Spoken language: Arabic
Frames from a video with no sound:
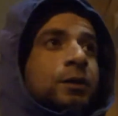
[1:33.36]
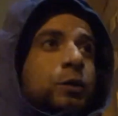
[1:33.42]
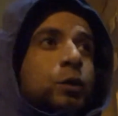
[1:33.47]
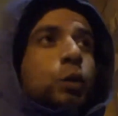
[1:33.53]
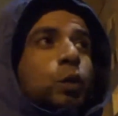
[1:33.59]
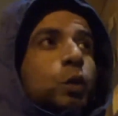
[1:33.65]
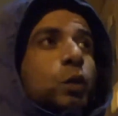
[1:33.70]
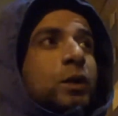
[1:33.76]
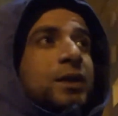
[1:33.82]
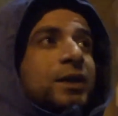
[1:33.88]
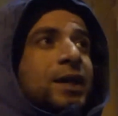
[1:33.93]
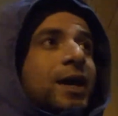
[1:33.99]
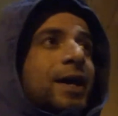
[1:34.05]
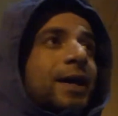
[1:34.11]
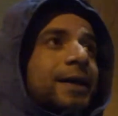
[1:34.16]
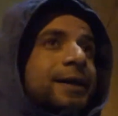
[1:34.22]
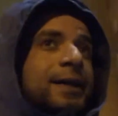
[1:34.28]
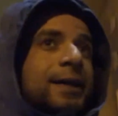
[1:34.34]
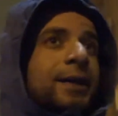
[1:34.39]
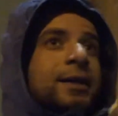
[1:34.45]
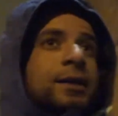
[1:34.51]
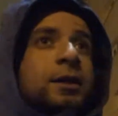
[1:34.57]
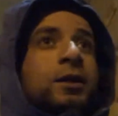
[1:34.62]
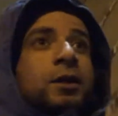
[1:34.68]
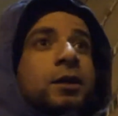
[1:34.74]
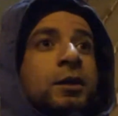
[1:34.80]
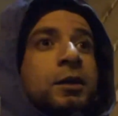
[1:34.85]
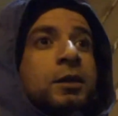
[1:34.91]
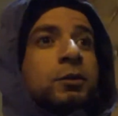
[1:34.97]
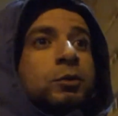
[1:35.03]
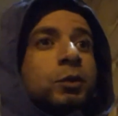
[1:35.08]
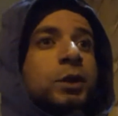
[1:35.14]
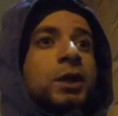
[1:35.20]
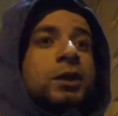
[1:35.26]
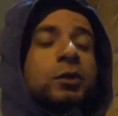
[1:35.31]
واوكرانيا
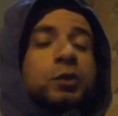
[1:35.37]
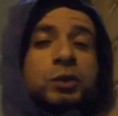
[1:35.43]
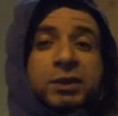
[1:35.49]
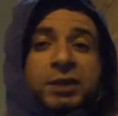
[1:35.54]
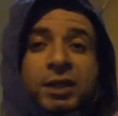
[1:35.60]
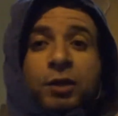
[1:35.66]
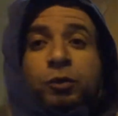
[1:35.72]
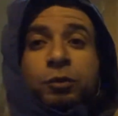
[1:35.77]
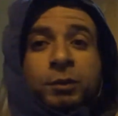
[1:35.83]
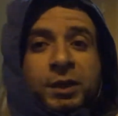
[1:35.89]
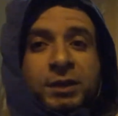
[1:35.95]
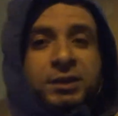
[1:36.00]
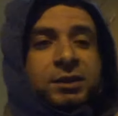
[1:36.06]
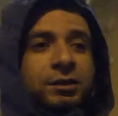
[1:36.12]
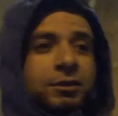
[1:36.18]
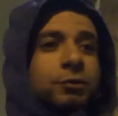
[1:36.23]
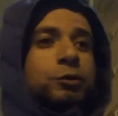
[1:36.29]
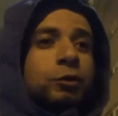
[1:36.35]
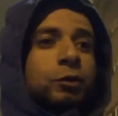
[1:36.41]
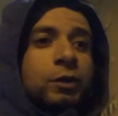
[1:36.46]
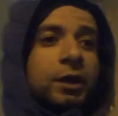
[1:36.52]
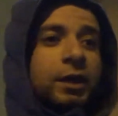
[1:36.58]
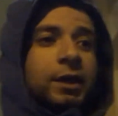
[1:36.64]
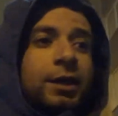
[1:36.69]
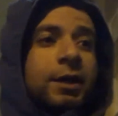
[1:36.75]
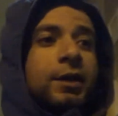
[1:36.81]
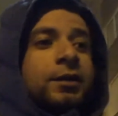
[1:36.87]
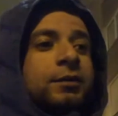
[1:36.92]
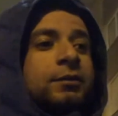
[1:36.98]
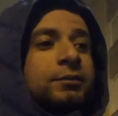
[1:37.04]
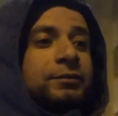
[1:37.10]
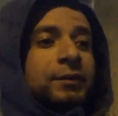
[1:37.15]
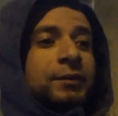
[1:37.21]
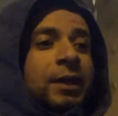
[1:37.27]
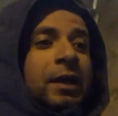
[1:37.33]
وروسيا ومصر وتركيا
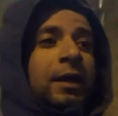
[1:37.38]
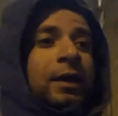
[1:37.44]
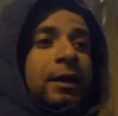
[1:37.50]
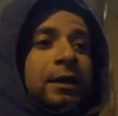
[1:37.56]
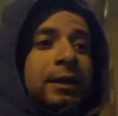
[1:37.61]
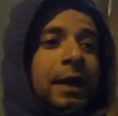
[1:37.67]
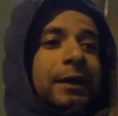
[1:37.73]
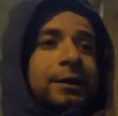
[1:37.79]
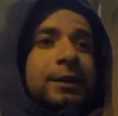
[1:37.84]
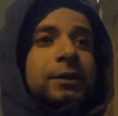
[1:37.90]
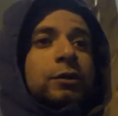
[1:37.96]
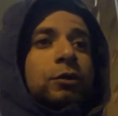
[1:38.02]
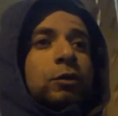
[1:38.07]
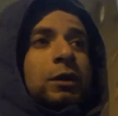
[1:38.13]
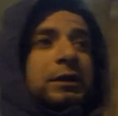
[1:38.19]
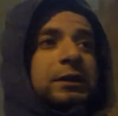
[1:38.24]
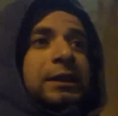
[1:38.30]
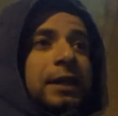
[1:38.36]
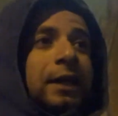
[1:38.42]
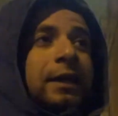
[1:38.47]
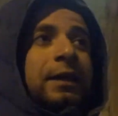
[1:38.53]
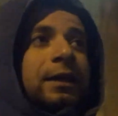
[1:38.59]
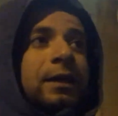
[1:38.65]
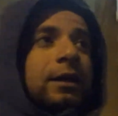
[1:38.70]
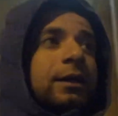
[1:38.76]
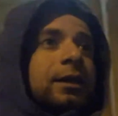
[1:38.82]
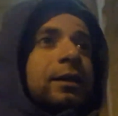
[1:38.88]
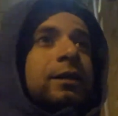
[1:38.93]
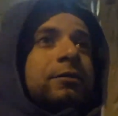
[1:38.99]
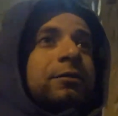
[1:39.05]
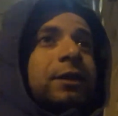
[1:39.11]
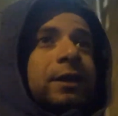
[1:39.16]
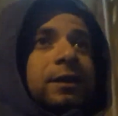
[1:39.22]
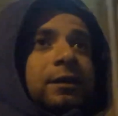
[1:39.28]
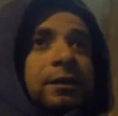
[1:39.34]
يعني الدول دي هي اللي
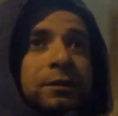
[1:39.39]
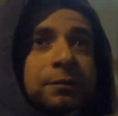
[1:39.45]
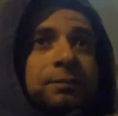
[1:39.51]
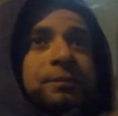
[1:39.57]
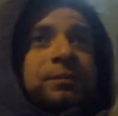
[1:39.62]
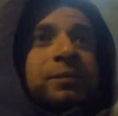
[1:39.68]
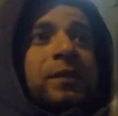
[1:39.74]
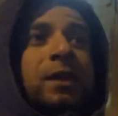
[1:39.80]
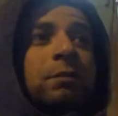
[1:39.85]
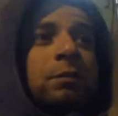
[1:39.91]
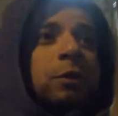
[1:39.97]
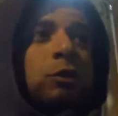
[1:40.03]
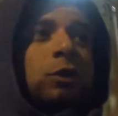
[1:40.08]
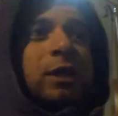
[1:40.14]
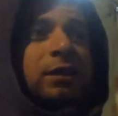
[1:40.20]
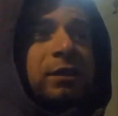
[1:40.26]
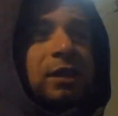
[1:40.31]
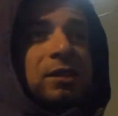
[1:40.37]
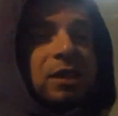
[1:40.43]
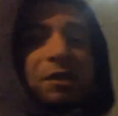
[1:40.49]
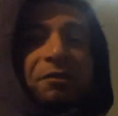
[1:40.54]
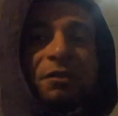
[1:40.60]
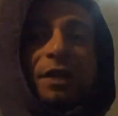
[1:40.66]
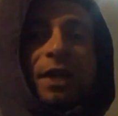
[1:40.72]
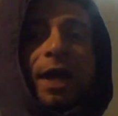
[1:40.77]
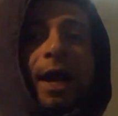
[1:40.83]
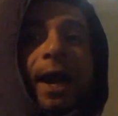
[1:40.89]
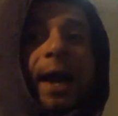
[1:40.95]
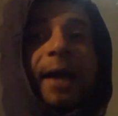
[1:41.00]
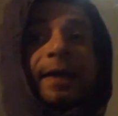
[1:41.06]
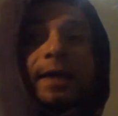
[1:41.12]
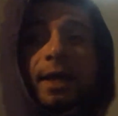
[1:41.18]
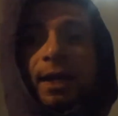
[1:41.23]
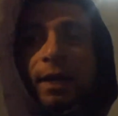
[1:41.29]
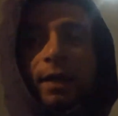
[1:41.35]
فعلا من وجهه نظري فيها
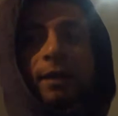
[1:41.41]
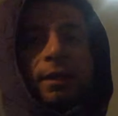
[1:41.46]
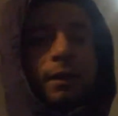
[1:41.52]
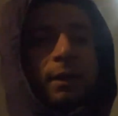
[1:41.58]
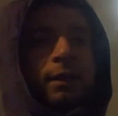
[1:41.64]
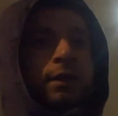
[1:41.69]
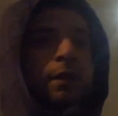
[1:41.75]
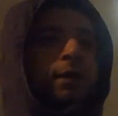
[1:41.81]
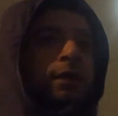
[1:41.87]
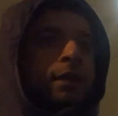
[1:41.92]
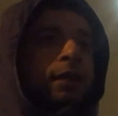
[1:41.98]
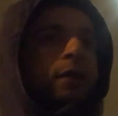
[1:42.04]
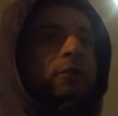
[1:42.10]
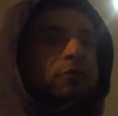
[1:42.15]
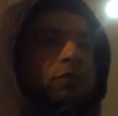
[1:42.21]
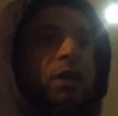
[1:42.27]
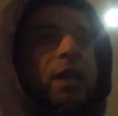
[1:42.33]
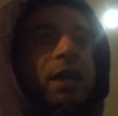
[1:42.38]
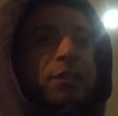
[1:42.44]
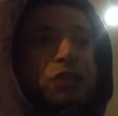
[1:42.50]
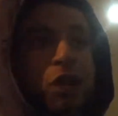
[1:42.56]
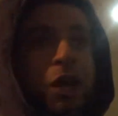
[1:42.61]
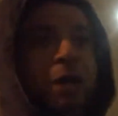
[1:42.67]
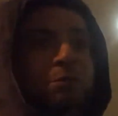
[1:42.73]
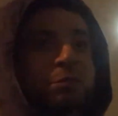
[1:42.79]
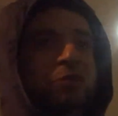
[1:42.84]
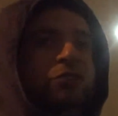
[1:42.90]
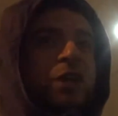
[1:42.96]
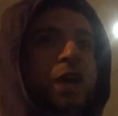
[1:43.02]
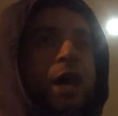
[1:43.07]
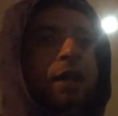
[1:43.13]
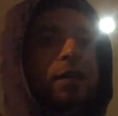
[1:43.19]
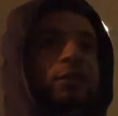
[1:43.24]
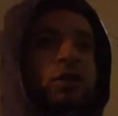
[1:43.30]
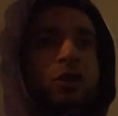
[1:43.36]
حياه فيها شعب فيها
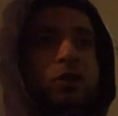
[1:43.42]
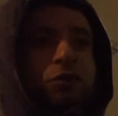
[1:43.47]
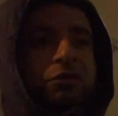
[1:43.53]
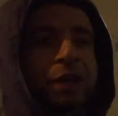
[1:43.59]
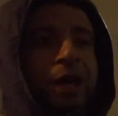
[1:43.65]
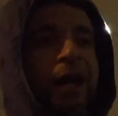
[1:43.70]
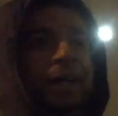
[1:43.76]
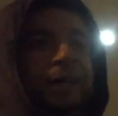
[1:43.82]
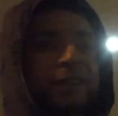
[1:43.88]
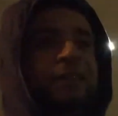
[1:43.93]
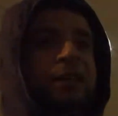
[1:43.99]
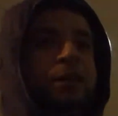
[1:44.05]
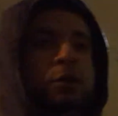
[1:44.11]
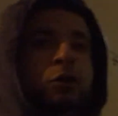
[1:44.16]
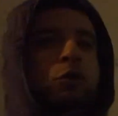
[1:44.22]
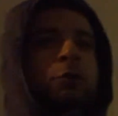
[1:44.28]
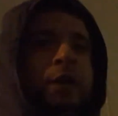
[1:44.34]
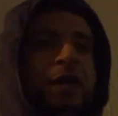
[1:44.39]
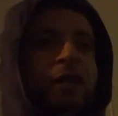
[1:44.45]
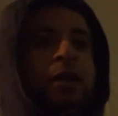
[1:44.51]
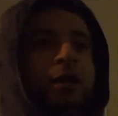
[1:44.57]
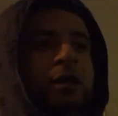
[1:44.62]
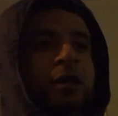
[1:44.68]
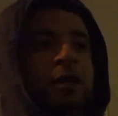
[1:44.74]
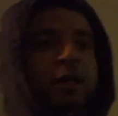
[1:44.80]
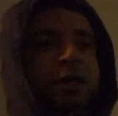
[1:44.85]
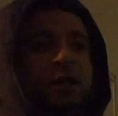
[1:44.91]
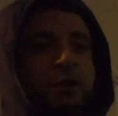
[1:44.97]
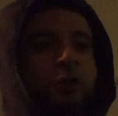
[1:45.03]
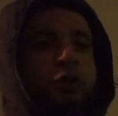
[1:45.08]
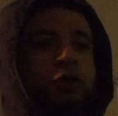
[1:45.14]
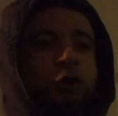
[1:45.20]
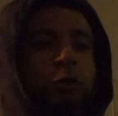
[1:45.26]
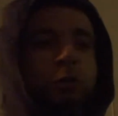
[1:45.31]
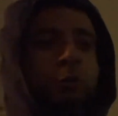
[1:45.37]
حضاره فيها حاجه تراكميه
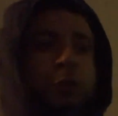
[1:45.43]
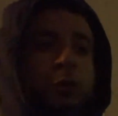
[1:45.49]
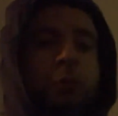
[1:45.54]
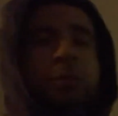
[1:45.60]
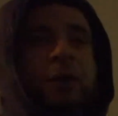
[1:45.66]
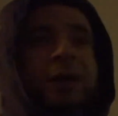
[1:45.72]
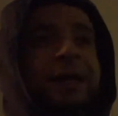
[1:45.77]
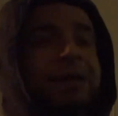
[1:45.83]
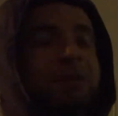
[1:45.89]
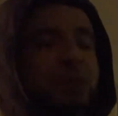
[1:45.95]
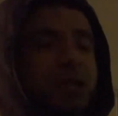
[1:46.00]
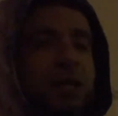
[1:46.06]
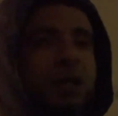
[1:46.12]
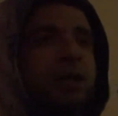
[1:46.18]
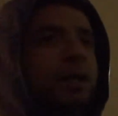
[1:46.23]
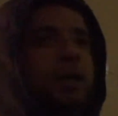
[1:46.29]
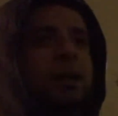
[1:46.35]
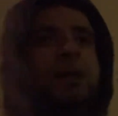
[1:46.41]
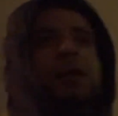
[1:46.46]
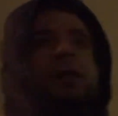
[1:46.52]
شعوب اوروبا جميله